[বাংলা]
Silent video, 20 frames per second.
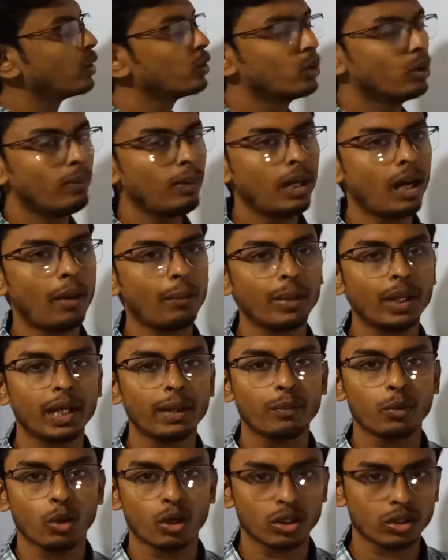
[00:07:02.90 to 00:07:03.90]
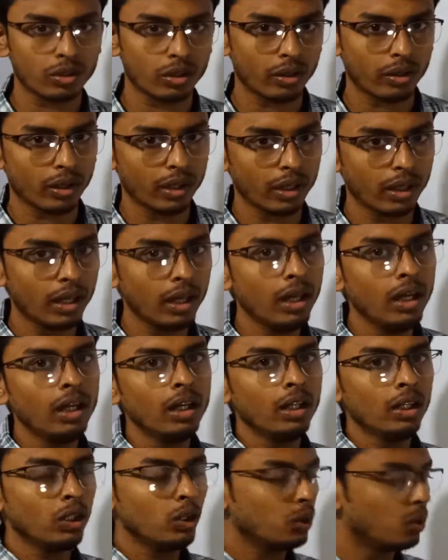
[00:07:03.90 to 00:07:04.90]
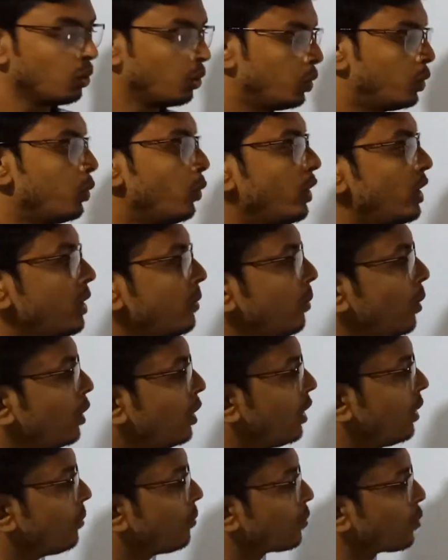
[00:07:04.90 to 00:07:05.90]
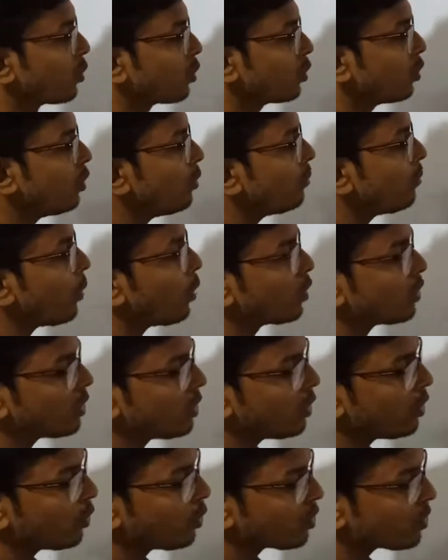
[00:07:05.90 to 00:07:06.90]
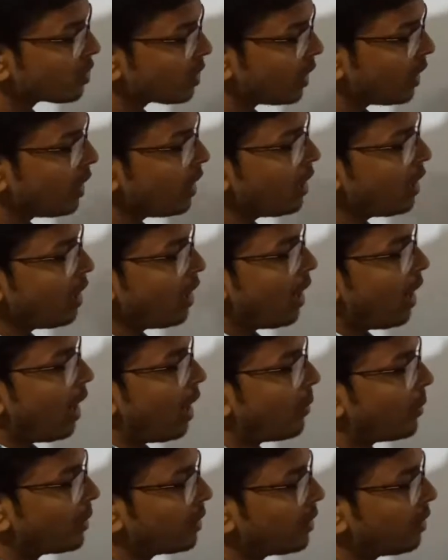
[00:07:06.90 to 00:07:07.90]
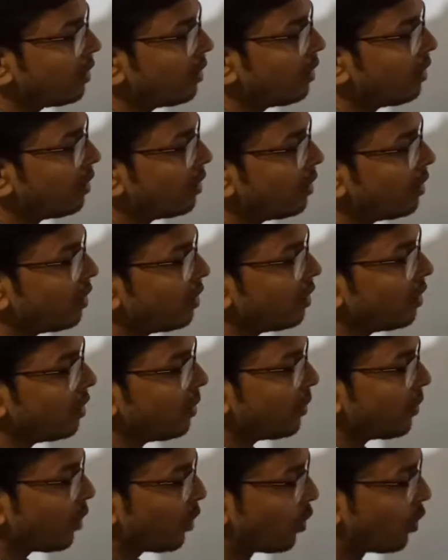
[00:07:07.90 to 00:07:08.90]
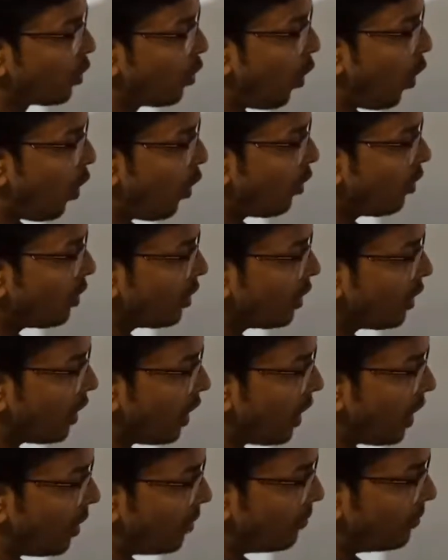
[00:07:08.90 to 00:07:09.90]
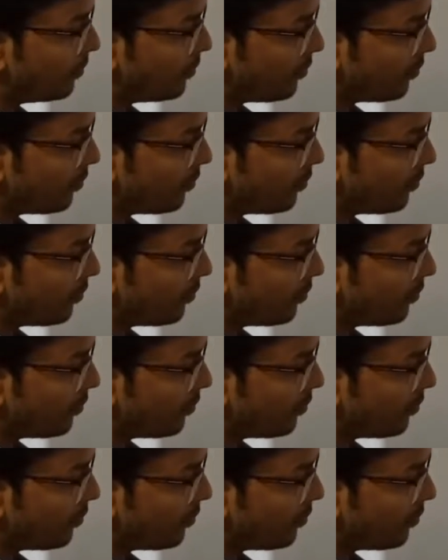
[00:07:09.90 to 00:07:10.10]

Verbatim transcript: মাধ্যমে নামটিকে প্রকাশ করা হয় তো দুইটি পদে প্রথম পদটি হচ্ছে আমাদের গণ নাম